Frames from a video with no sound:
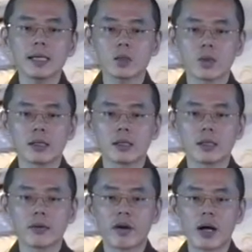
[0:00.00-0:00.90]
个传承
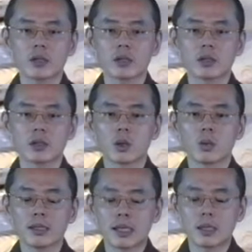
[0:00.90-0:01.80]
的法师都
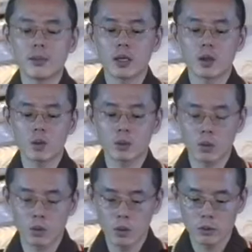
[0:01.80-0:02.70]
会在这边共
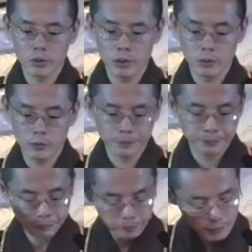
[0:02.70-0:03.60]
同共修。
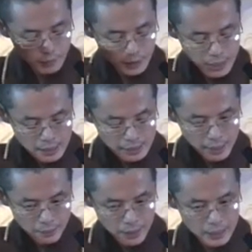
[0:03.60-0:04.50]

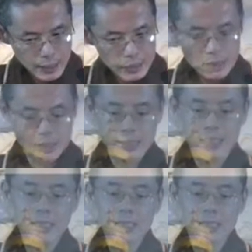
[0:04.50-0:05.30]
下面一个是西